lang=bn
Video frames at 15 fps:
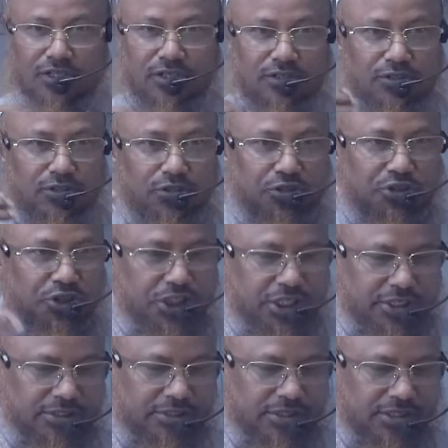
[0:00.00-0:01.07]
তো সে
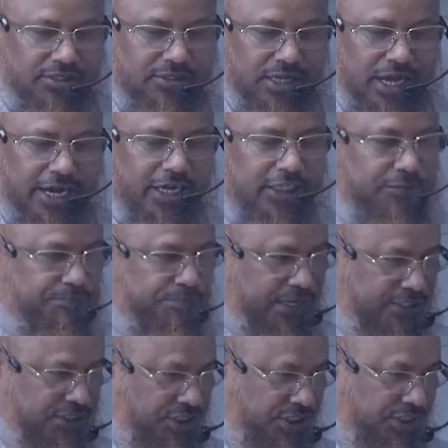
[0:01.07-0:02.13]
আঘাত
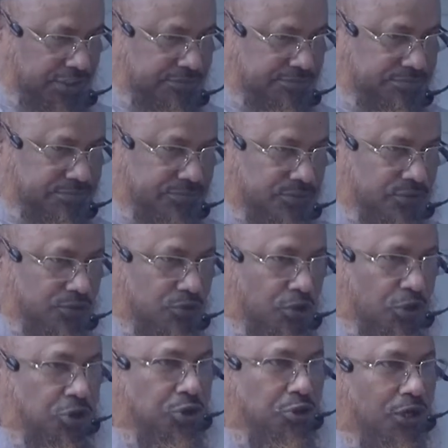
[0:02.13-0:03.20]
পাইছে
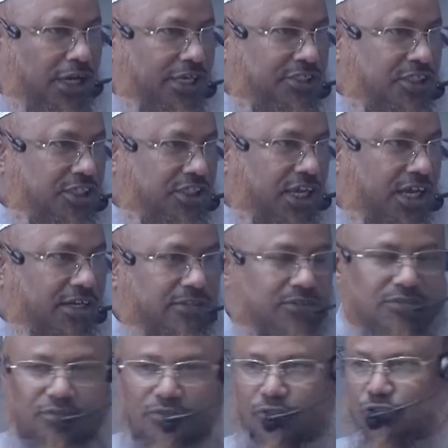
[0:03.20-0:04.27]
কষ্ট লাগছে তার
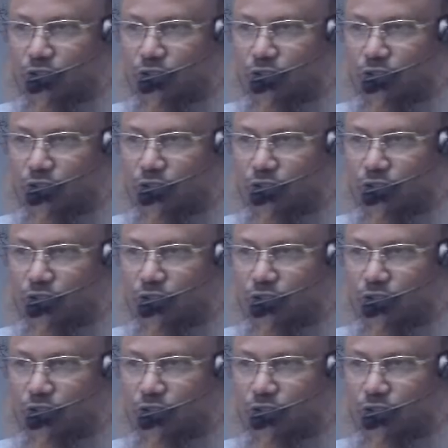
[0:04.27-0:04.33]
ও তো